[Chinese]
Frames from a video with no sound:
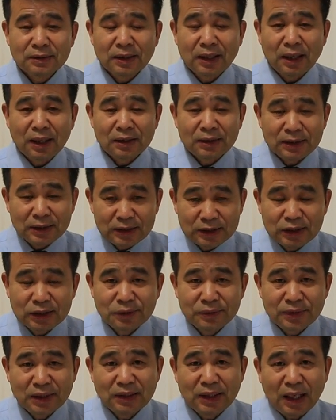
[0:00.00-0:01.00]
这个李
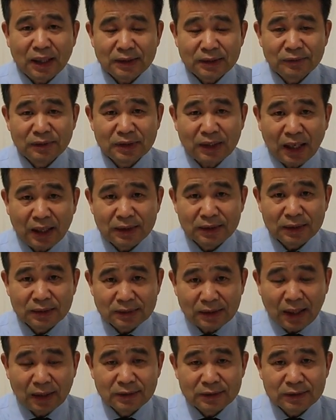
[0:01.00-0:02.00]
青云呢？因为他这个
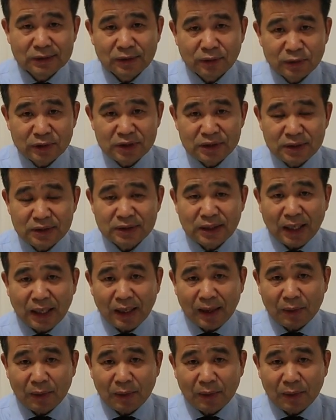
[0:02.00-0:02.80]
当时的时候记载